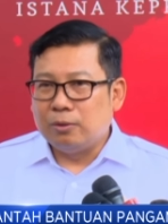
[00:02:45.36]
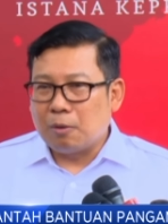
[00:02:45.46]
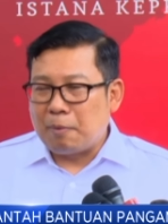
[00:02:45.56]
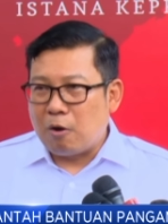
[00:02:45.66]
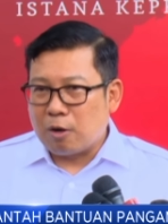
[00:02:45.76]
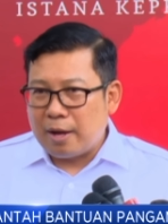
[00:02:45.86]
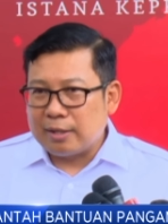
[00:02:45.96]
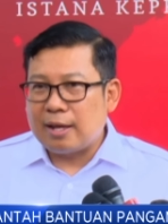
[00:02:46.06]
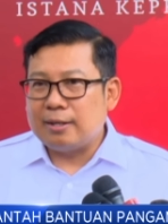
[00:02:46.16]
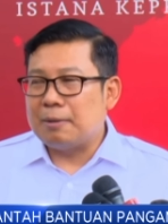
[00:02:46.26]
untuk
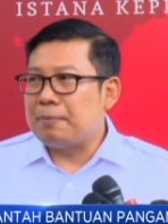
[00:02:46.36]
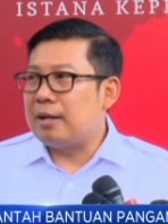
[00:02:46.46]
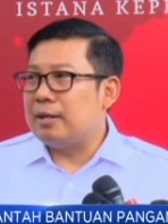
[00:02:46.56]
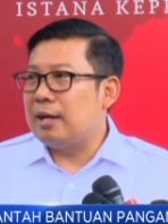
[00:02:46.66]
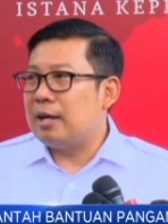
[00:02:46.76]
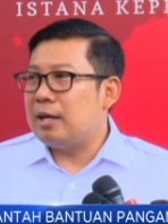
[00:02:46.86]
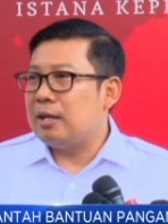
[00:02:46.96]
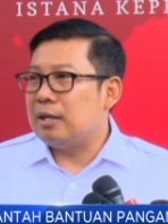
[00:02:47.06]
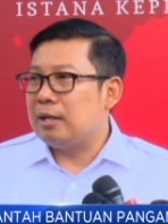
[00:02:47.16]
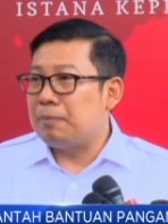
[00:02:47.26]
penghormatan kepada
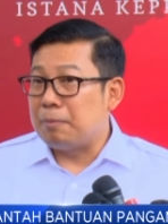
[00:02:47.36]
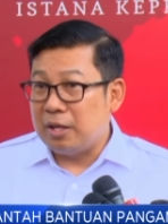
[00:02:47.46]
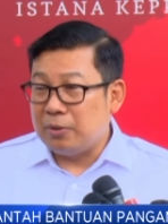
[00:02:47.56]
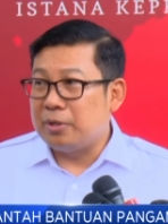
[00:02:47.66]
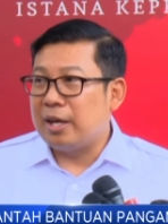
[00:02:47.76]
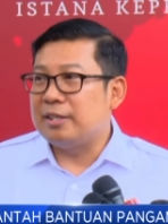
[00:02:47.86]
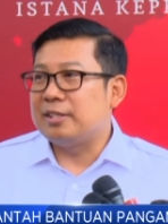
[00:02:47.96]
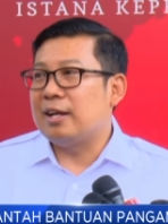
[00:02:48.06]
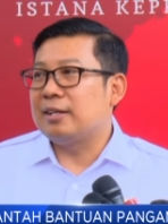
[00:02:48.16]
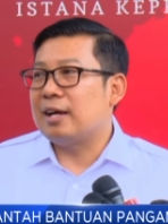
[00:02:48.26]
uh, pemilu yang
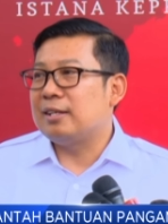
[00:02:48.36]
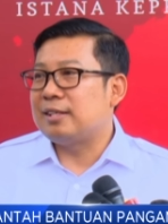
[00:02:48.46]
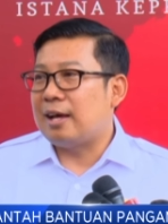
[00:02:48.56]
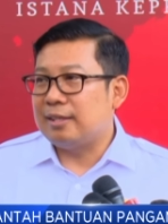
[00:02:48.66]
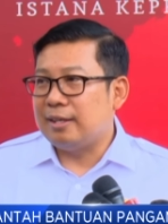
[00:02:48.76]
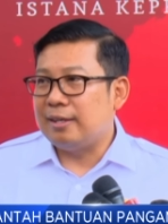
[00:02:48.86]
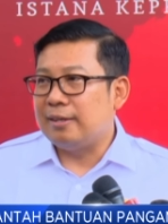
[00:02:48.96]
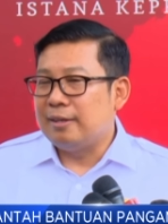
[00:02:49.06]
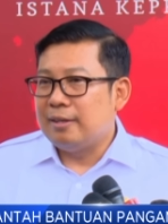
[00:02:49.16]
dijalankan saat ini.